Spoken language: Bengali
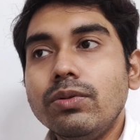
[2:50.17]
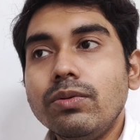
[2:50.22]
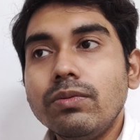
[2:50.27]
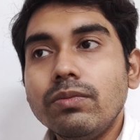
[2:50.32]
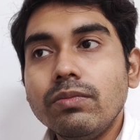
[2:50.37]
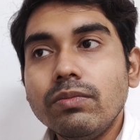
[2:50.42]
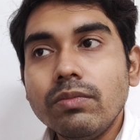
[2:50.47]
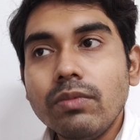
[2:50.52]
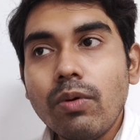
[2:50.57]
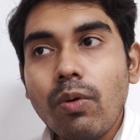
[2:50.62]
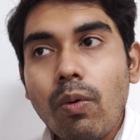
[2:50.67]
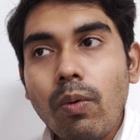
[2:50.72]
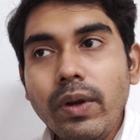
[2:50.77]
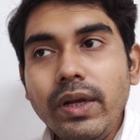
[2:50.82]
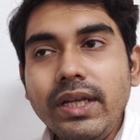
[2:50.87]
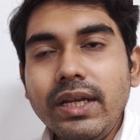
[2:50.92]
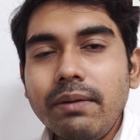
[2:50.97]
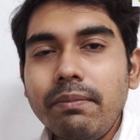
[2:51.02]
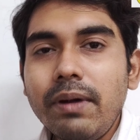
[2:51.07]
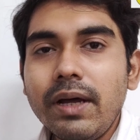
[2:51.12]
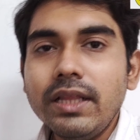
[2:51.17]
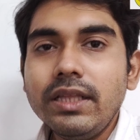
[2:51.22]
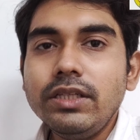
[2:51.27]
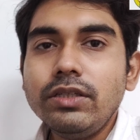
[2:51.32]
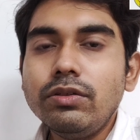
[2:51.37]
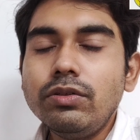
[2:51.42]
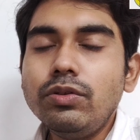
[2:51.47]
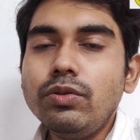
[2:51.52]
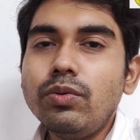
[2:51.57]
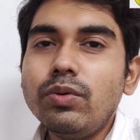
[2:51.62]
সো ওইটা বাদ
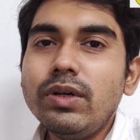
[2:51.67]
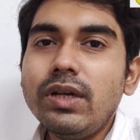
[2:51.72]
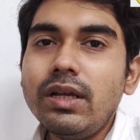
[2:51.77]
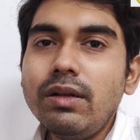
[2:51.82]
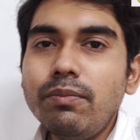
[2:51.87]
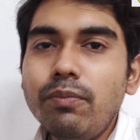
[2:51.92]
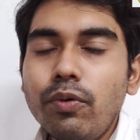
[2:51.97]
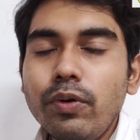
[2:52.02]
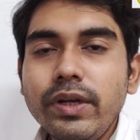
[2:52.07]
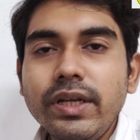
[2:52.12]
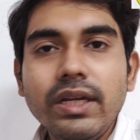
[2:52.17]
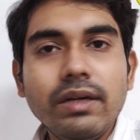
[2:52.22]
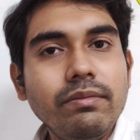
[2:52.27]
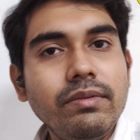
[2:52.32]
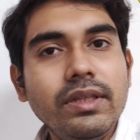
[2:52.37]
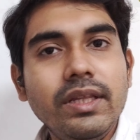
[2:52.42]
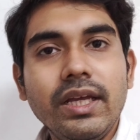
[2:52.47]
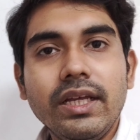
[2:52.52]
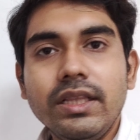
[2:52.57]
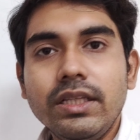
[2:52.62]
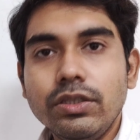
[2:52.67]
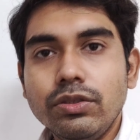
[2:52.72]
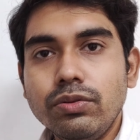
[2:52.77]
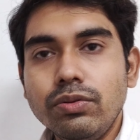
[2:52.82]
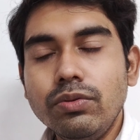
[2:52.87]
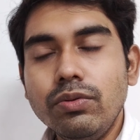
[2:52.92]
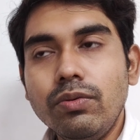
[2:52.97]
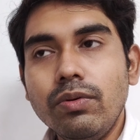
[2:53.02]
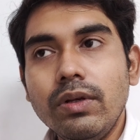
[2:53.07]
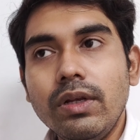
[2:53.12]
দিয়ে যখন টোটাল বইটা আমি দেখতে
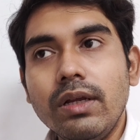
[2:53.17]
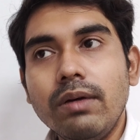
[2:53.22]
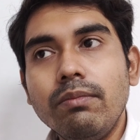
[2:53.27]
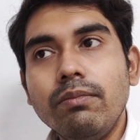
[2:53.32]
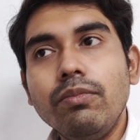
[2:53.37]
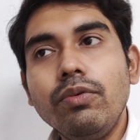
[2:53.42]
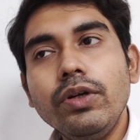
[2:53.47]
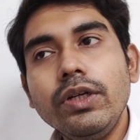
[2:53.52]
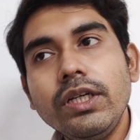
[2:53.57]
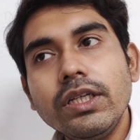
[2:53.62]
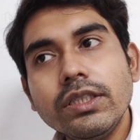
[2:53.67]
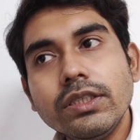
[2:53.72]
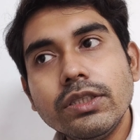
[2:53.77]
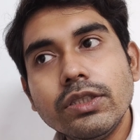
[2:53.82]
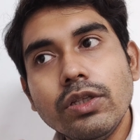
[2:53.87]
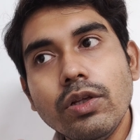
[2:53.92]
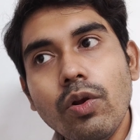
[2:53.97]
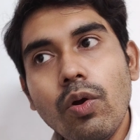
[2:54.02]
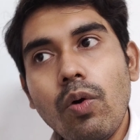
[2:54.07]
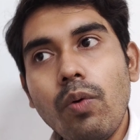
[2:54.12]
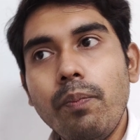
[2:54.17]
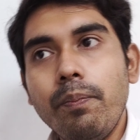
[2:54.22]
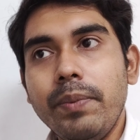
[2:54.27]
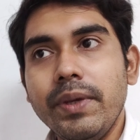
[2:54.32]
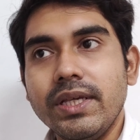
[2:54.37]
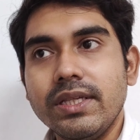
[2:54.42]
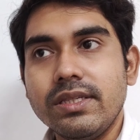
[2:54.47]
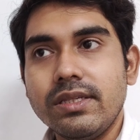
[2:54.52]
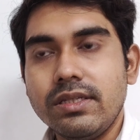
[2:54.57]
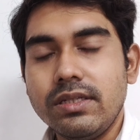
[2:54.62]
শুরু করলাম বইটা স্লো
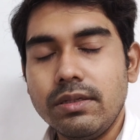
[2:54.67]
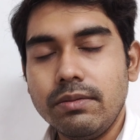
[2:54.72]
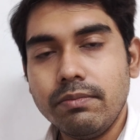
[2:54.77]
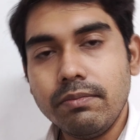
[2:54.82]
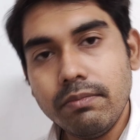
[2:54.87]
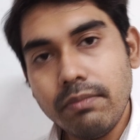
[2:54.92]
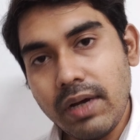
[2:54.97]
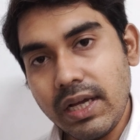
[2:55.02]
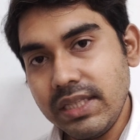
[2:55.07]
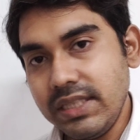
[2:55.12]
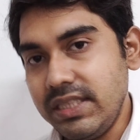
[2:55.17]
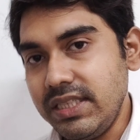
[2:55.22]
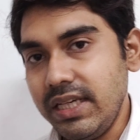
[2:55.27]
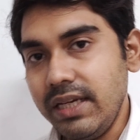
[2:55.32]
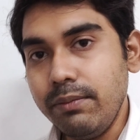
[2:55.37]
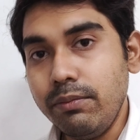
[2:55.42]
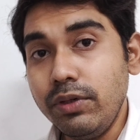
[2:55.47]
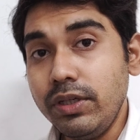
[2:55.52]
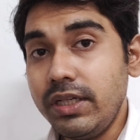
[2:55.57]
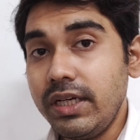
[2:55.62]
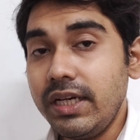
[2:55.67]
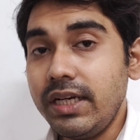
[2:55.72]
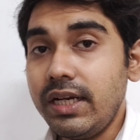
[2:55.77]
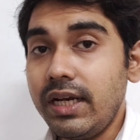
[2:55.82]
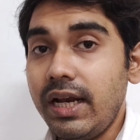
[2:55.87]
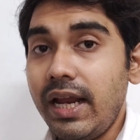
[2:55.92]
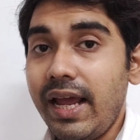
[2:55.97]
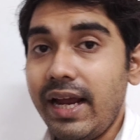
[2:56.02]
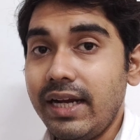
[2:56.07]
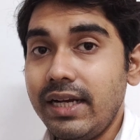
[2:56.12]
পেস্ট মানছি বইটা
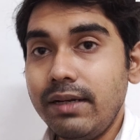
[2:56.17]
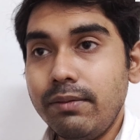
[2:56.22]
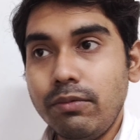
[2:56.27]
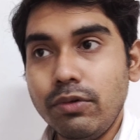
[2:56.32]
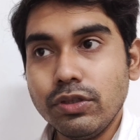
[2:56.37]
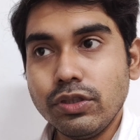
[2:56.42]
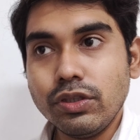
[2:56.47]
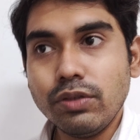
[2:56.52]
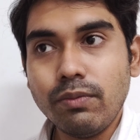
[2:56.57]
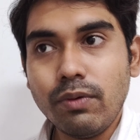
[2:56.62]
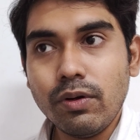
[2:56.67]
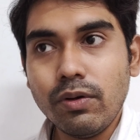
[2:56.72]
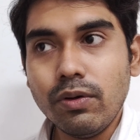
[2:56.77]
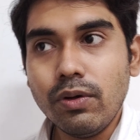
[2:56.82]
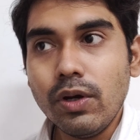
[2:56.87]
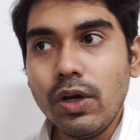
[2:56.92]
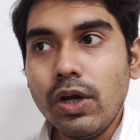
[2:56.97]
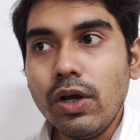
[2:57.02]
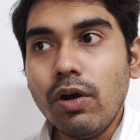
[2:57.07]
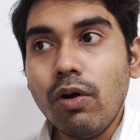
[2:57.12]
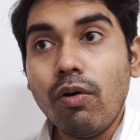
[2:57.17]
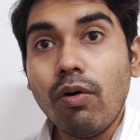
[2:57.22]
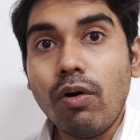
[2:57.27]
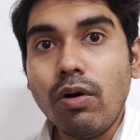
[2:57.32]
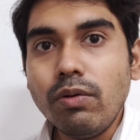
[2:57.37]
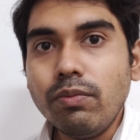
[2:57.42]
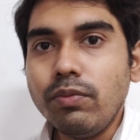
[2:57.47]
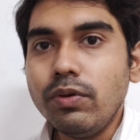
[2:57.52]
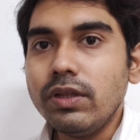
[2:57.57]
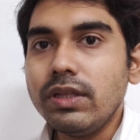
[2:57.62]
এটার একটা মস্ত বড়
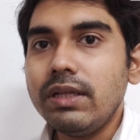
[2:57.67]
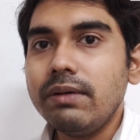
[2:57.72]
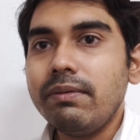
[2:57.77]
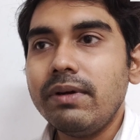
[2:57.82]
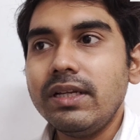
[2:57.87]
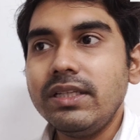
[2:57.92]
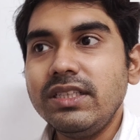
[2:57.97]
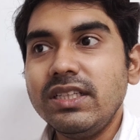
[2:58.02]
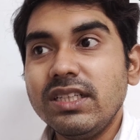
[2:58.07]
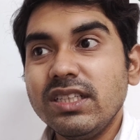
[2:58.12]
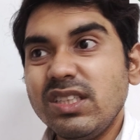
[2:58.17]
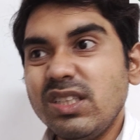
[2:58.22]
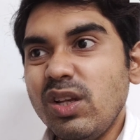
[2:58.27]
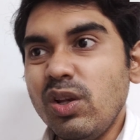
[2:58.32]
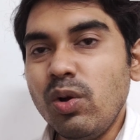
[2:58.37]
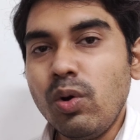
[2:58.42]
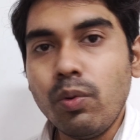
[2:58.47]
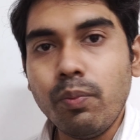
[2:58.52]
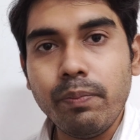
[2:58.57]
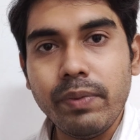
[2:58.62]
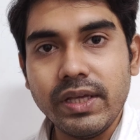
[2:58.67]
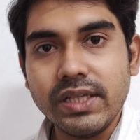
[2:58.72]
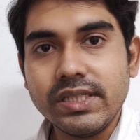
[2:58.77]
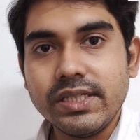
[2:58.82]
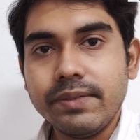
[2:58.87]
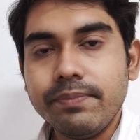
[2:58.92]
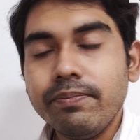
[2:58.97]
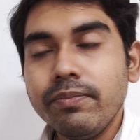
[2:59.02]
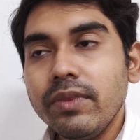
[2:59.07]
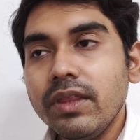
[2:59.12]
কর্ন বলতে পারেন যেটা স্লো পেস
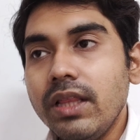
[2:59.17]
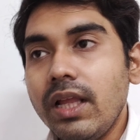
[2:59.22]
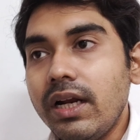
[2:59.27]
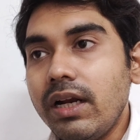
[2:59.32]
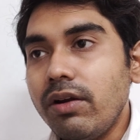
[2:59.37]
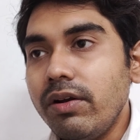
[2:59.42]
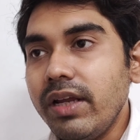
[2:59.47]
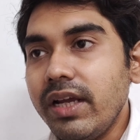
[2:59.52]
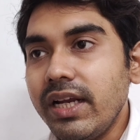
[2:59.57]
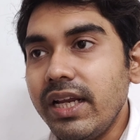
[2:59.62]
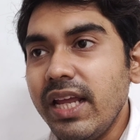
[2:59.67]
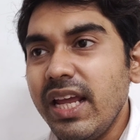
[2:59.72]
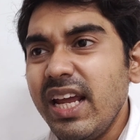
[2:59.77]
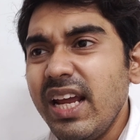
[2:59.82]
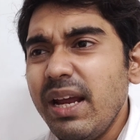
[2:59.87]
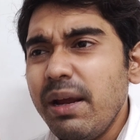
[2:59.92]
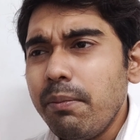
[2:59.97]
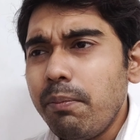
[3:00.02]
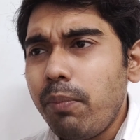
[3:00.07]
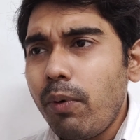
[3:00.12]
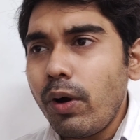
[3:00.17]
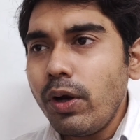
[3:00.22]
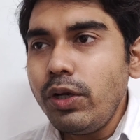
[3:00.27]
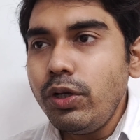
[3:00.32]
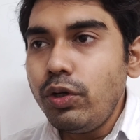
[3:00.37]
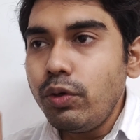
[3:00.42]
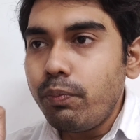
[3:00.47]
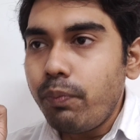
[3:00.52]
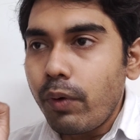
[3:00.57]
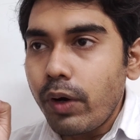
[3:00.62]
তার কারণ এখানে
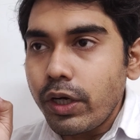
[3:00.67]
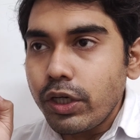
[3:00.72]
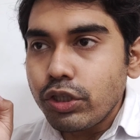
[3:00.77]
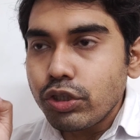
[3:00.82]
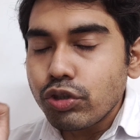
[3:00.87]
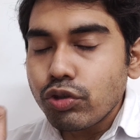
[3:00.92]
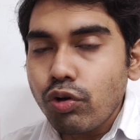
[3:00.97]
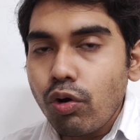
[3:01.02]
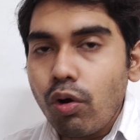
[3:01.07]
পয়েন্ট টু পয়েন্ট